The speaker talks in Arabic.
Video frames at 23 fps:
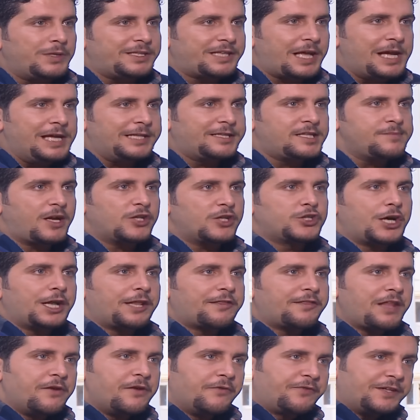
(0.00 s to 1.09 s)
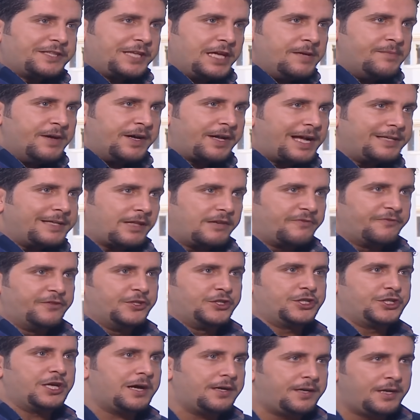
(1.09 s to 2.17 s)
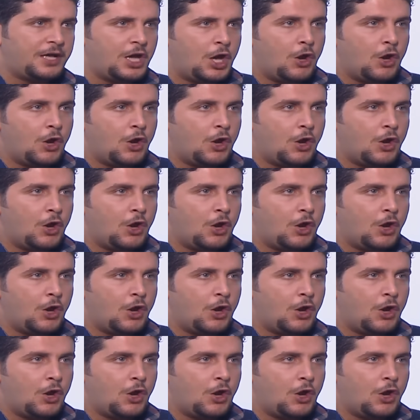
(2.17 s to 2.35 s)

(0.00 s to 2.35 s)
والتهيتي مع جارتنا انفتحي بقراية الفنجان